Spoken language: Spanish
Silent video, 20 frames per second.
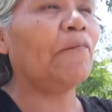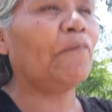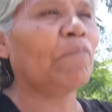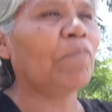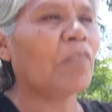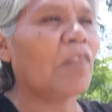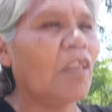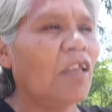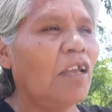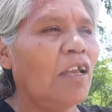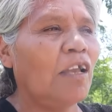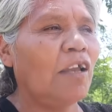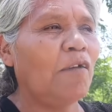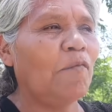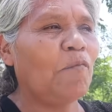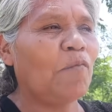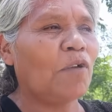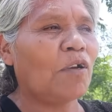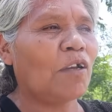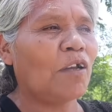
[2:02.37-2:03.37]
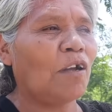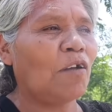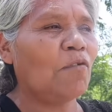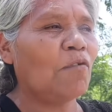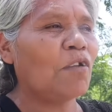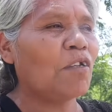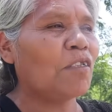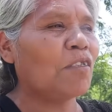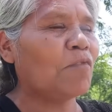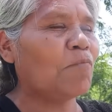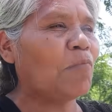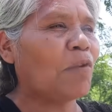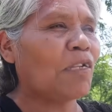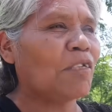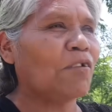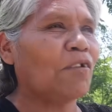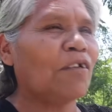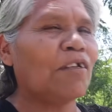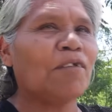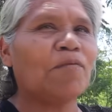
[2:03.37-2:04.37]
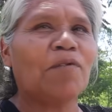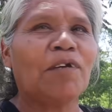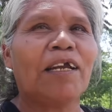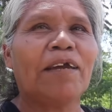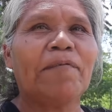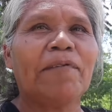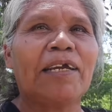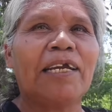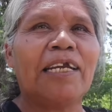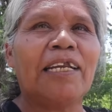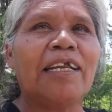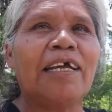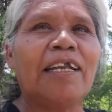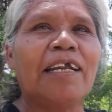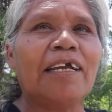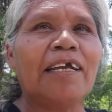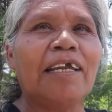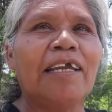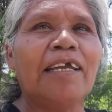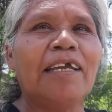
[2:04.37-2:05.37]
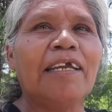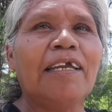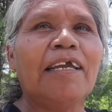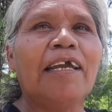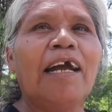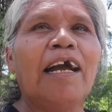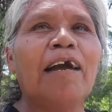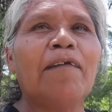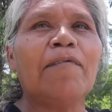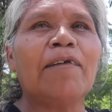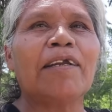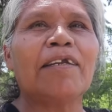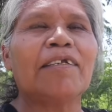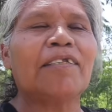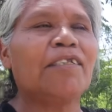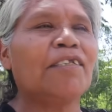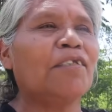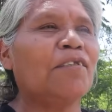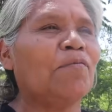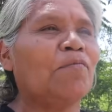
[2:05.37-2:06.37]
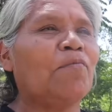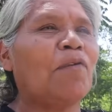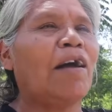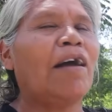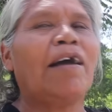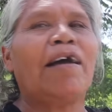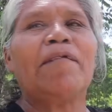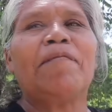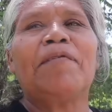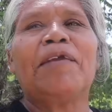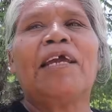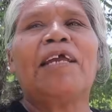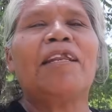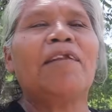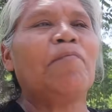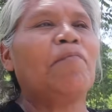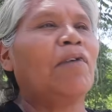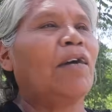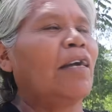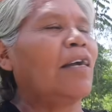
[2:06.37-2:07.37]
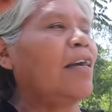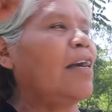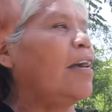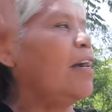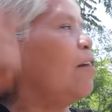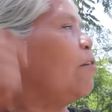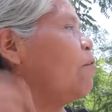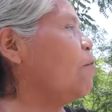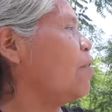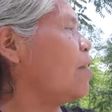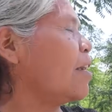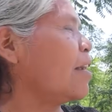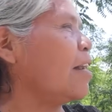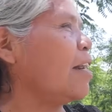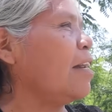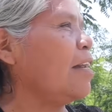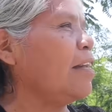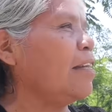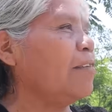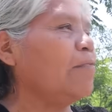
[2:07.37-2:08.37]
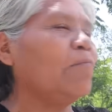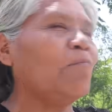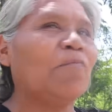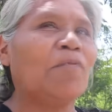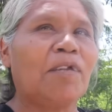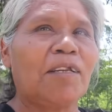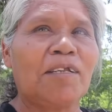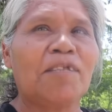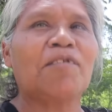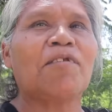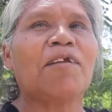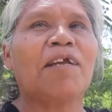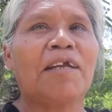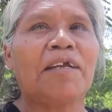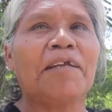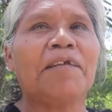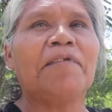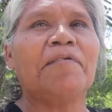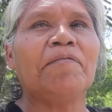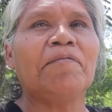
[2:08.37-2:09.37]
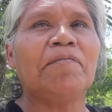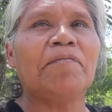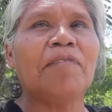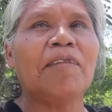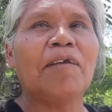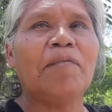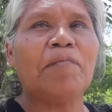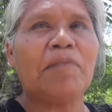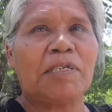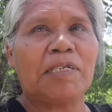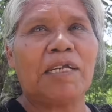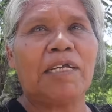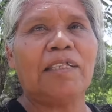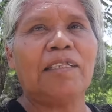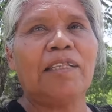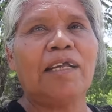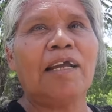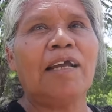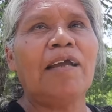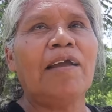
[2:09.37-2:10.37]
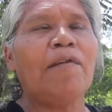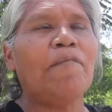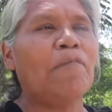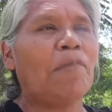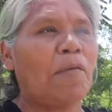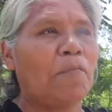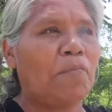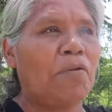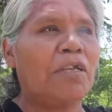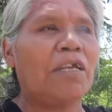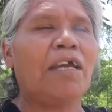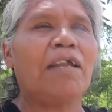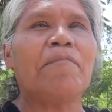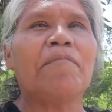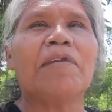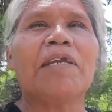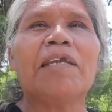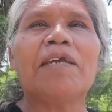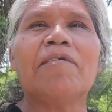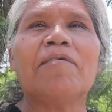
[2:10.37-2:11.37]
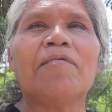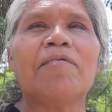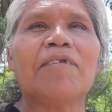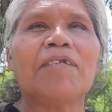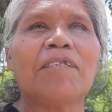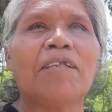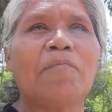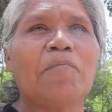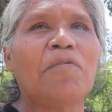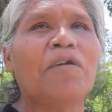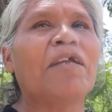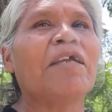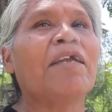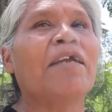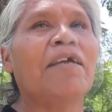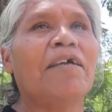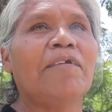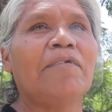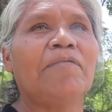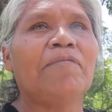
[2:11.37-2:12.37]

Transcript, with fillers: ah, porque unas personas voy a vigilar aquí, a ver si va, viene para acá o acá, por eso estoy aquí, presente, para apoyar a mi hijo que está por allá.